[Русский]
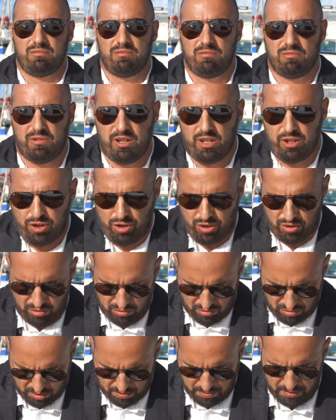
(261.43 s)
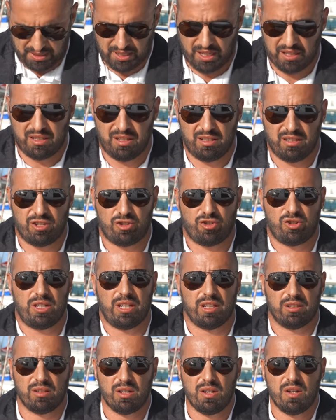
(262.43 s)
ваш спасательный
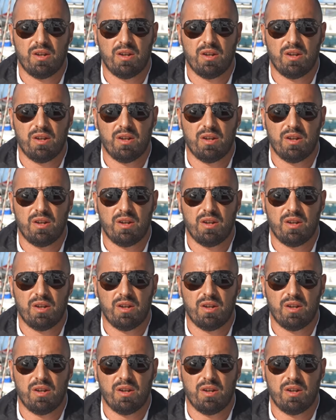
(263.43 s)
жилет